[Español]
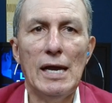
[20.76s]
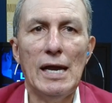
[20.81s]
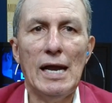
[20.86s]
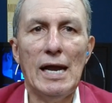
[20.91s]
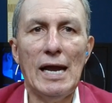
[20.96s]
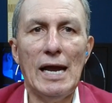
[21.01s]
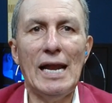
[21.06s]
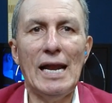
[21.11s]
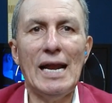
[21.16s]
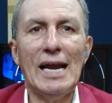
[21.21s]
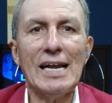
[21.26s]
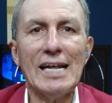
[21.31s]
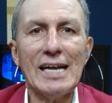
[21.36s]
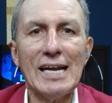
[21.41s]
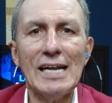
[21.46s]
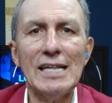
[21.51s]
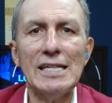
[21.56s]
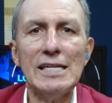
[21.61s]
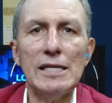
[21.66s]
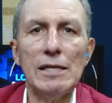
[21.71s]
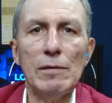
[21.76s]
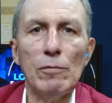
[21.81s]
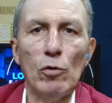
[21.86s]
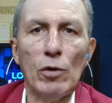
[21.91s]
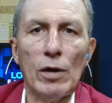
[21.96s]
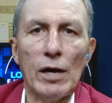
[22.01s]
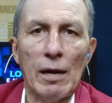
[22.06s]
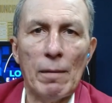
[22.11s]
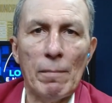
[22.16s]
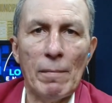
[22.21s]
El alcalde de
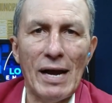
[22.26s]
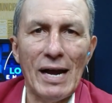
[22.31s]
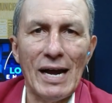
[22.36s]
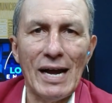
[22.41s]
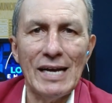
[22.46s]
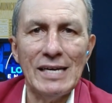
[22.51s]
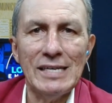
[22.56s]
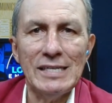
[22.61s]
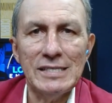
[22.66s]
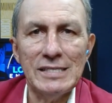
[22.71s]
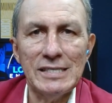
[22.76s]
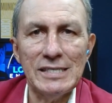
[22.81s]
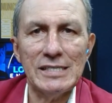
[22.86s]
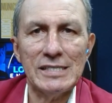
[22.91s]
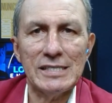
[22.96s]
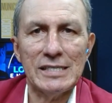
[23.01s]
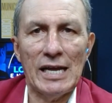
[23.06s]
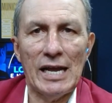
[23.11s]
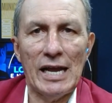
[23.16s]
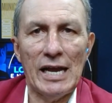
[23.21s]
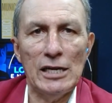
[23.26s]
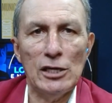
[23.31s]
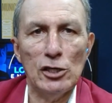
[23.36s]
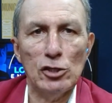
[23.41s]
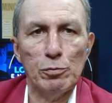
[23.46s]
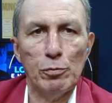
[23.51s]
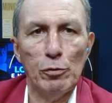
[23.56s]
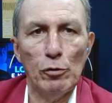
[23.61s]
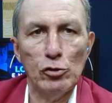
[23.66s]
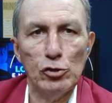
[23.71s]
Bucaramanga insiste en
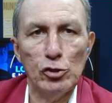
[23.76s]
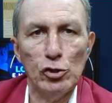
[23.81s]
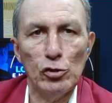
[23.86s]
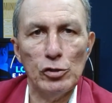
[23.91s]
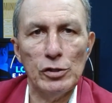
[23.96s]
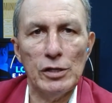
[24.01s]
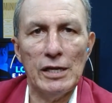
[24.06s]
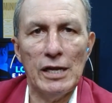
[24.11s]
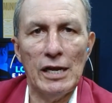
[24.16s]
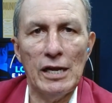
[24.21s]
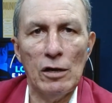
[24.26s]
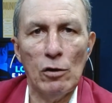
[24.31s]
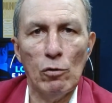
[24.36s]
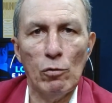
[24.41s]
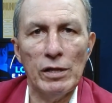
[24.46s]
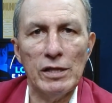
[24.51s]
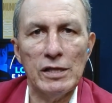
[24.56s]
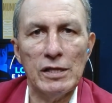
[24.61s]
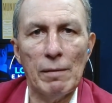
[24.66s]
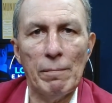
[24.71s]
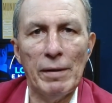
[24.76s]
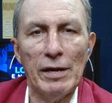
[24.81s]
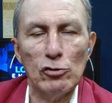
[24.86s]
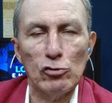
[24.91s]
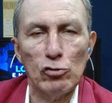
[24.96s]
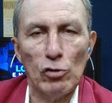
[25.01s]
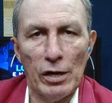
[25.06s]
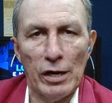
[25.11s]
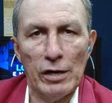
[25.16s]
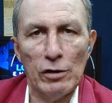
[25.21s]
expulsión de delincuentes
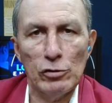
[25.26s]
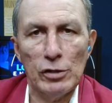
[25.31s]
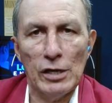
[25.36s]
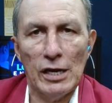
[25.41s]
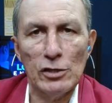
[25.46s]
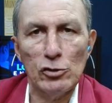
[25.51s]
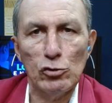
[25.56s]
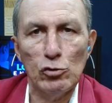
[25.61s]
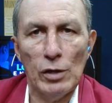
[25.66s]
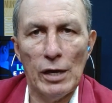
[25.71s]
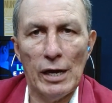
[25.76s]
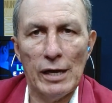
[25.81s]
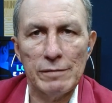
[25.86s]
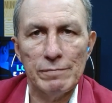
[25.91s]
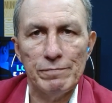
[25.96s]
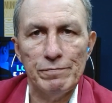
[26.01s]
venezolanos de la ciudad.